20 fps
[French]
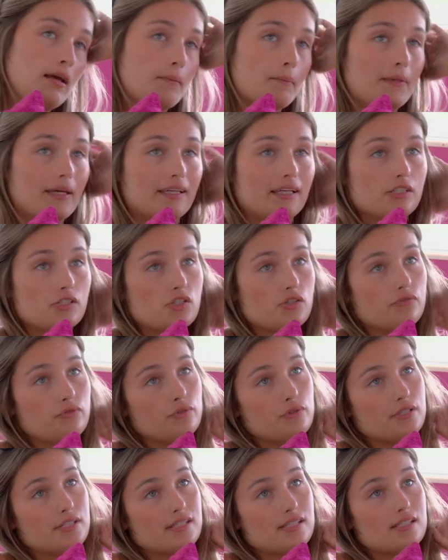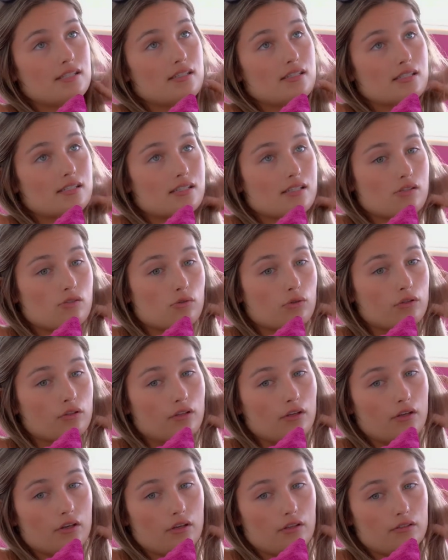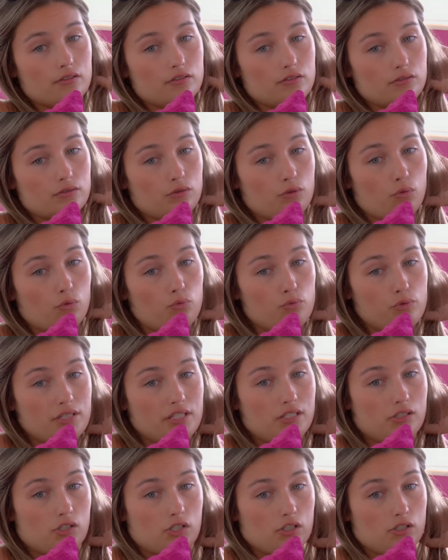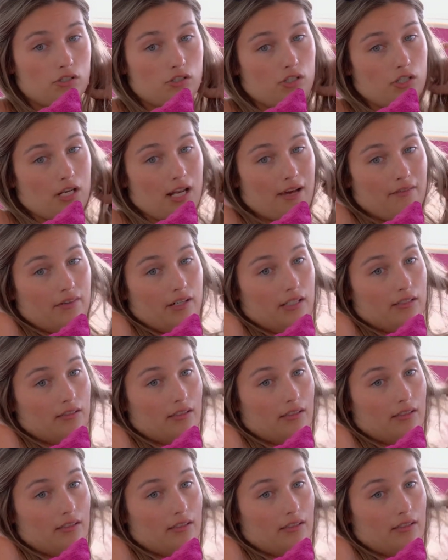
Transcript: Bien, quand je suis venue ici, tu sais, c'est sûr que oui, je, l'avais en